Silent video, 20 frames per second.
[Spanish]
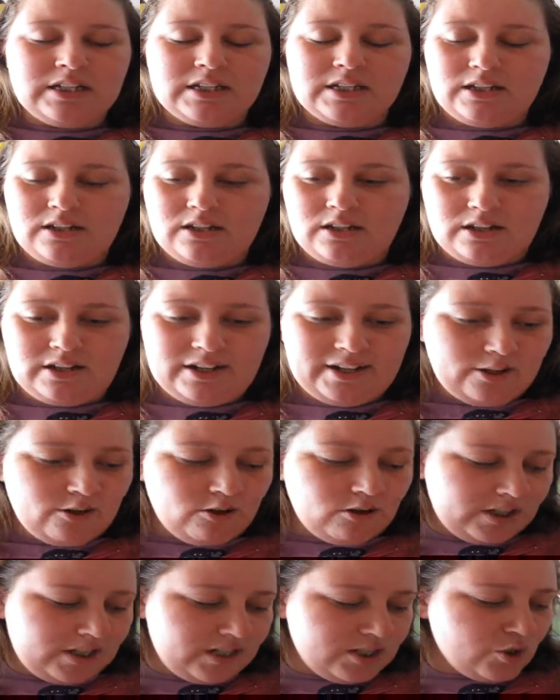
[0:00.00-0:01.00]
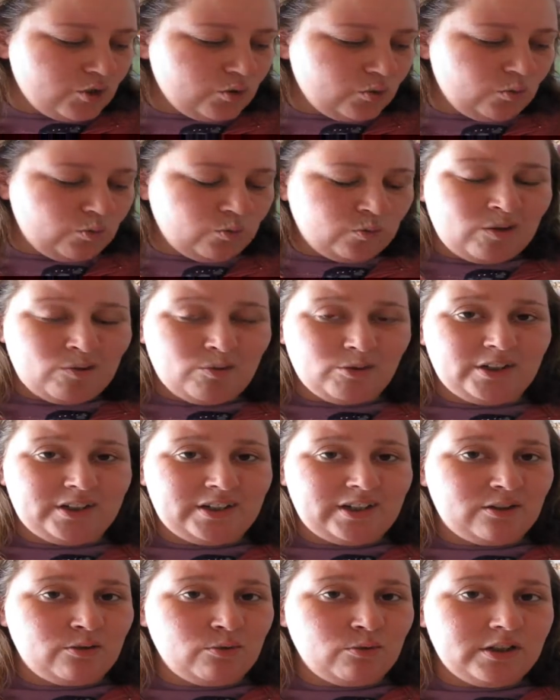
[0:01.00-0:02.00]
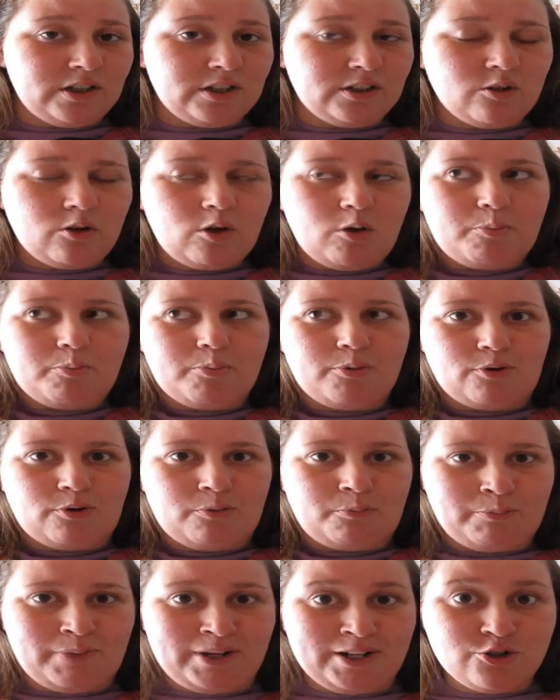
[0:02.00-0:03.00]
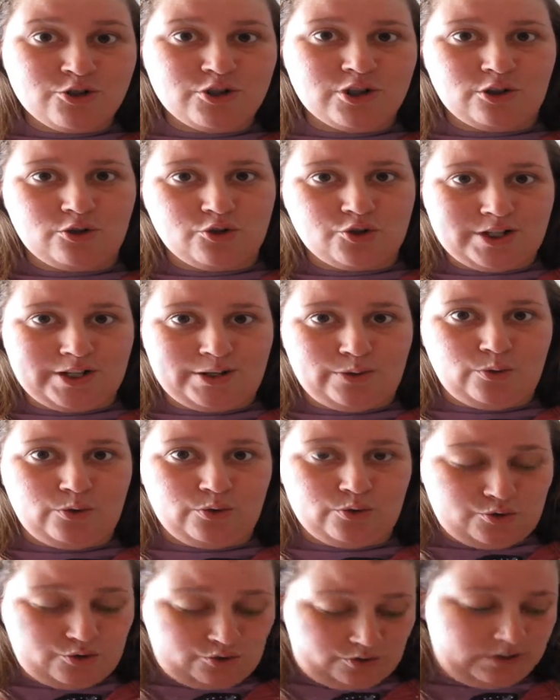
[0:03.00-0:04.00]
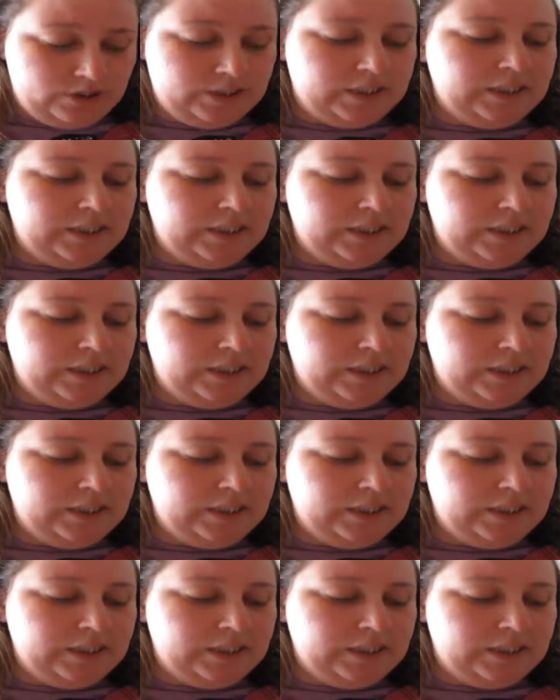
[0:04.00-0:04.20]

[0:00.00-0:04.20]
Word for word: y creo que es una botella de un litro por menos de 2 euros.